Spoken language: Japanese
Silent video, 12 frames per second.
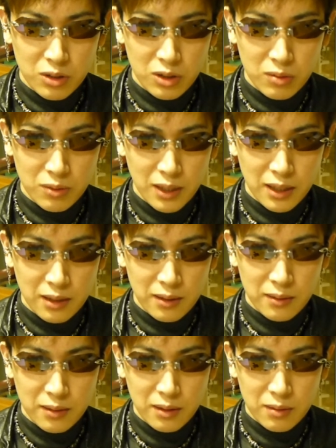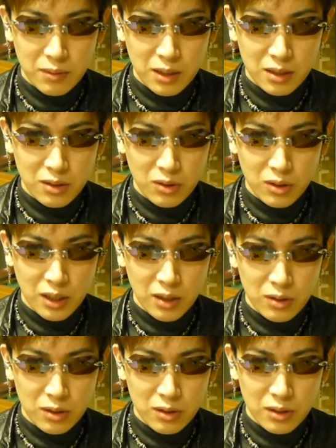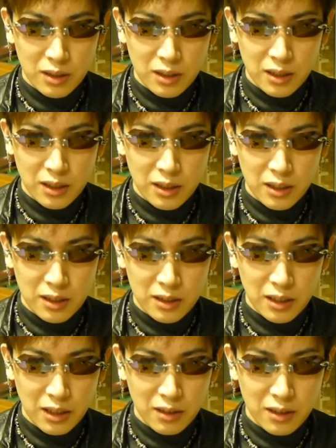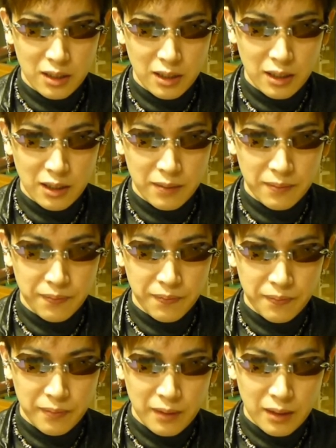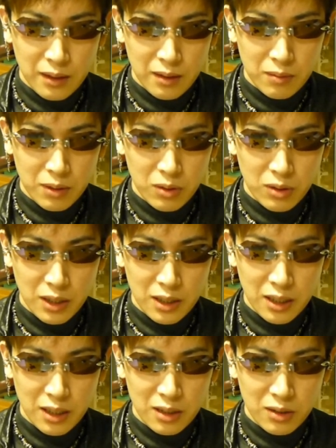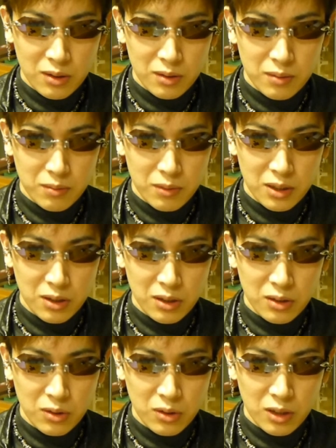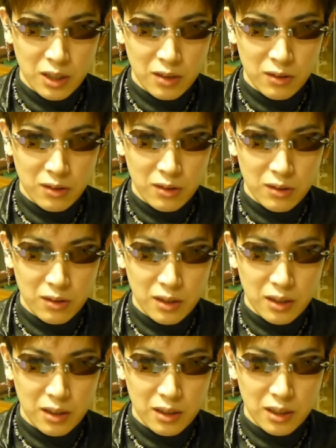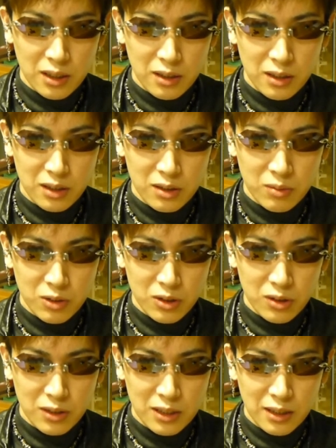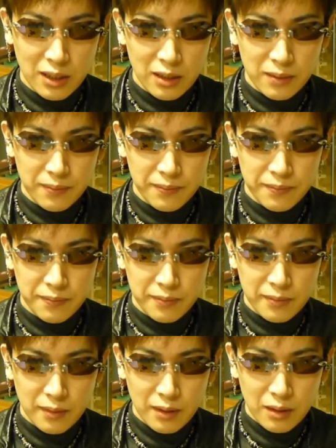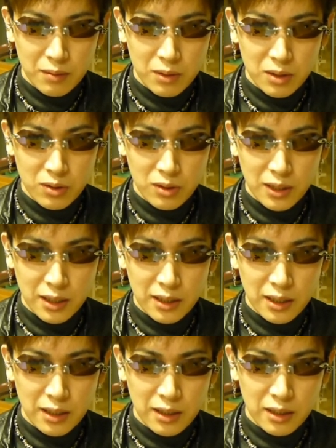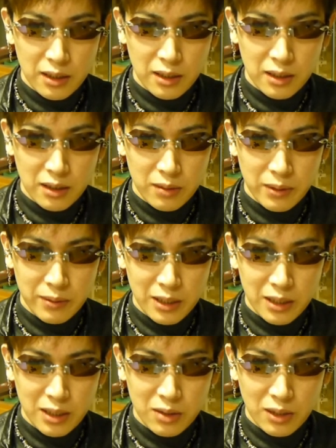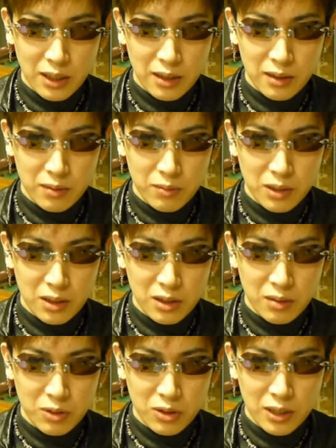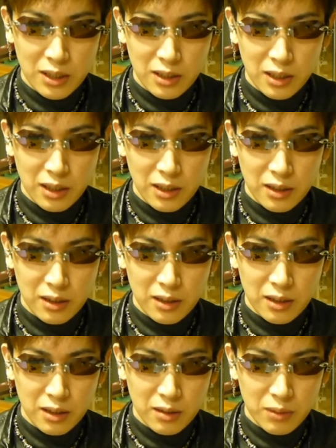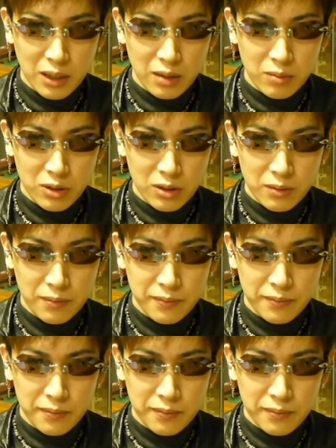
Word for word: お持ち込みで、まあ、レンズ交換を、えー、される方や、まあ、壊れたからと、まあ、修理のご依頼を、えー、いただくケースも多いのですが、まあ、その中で、えー、今まで何度か偽物であったり、えー、まがい物、